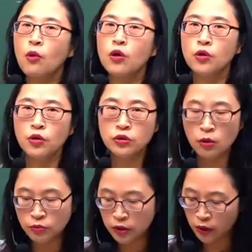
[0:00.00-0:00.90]
원료
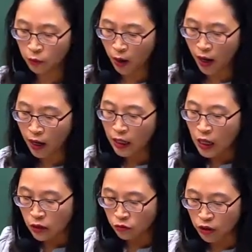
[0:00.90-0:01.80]
성분과
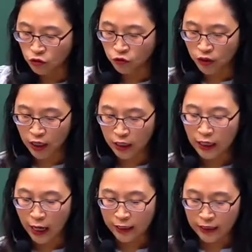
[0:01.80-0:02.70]
우리 중량이
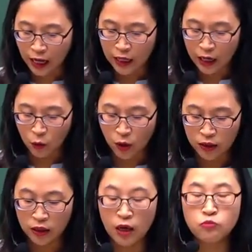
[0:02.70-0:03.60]
같다라고
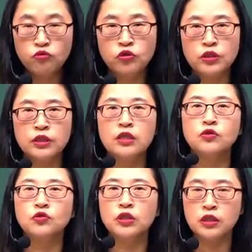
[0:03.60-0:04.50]
하는 게 물질
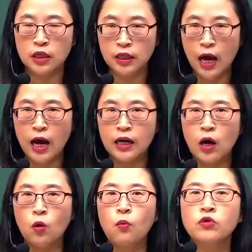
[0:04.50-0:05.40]

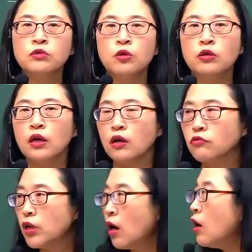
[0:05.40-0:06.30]
수지식이다라고 보시면
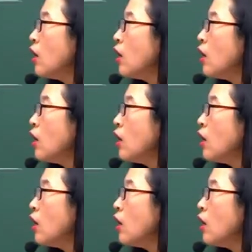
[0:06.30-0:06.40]
되겠고요.